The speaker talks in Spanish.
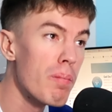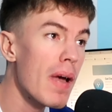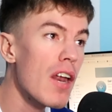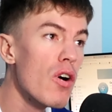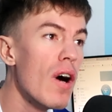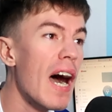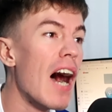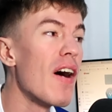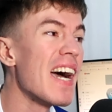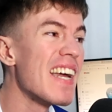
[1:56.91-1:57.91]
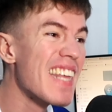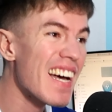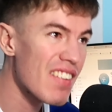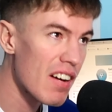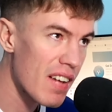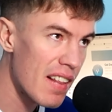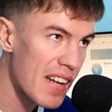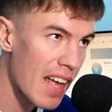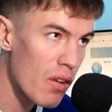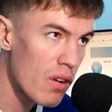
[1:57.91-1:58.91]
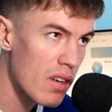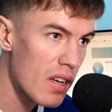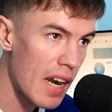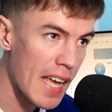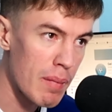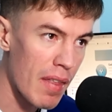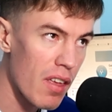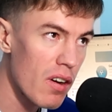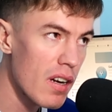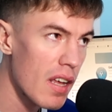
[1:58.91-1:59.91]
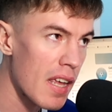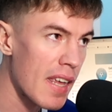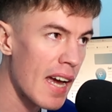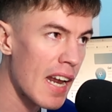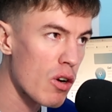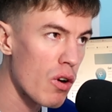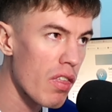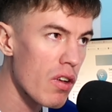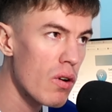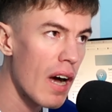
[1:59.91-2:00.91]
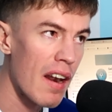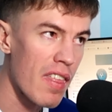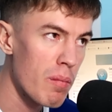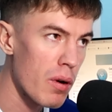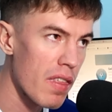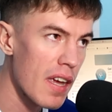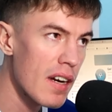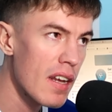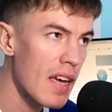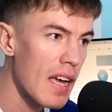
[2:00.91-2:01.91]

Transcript: Pero ahora ya se ha filtrado la equipación y ya la conozco al 100%